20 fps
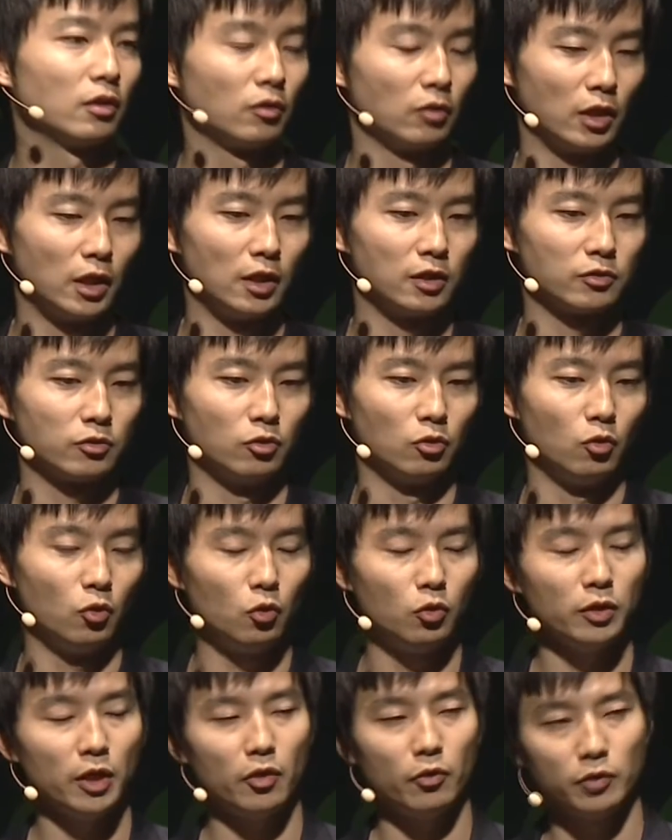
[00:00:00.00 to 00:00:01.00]
がその
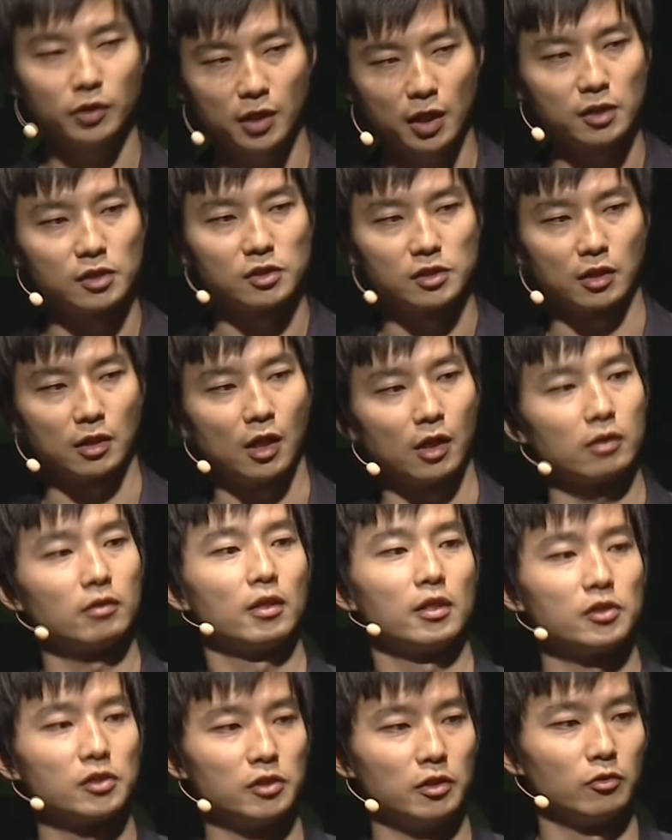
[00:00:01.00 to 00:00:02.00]
オーナーをいかにして拡
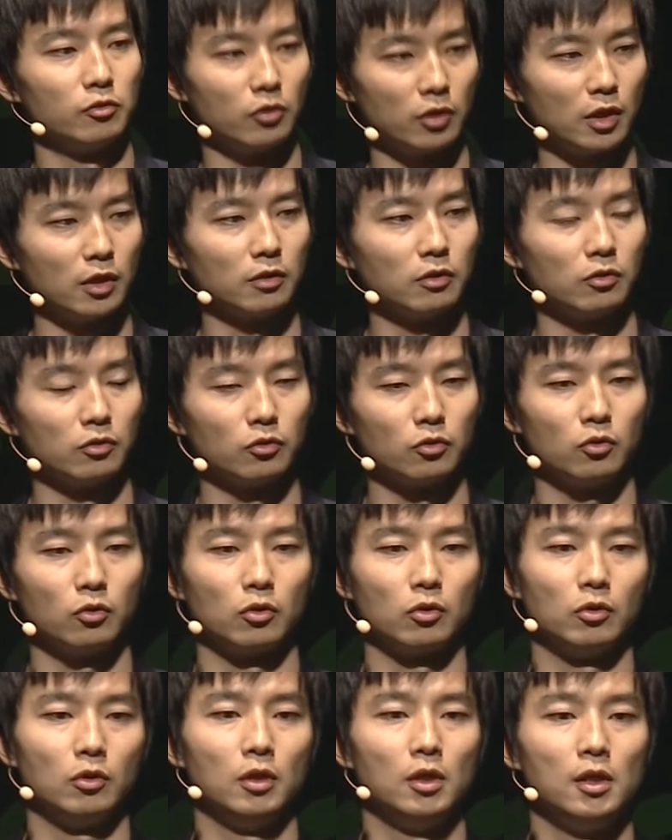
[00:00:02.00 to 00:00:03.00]
大していくのかっていうとこ
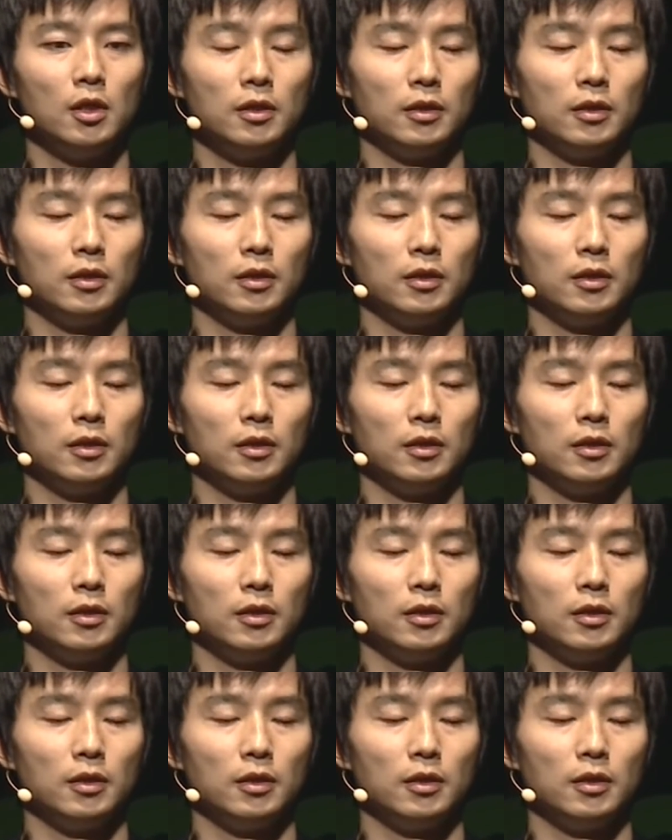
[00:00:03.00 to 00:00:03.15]
ろ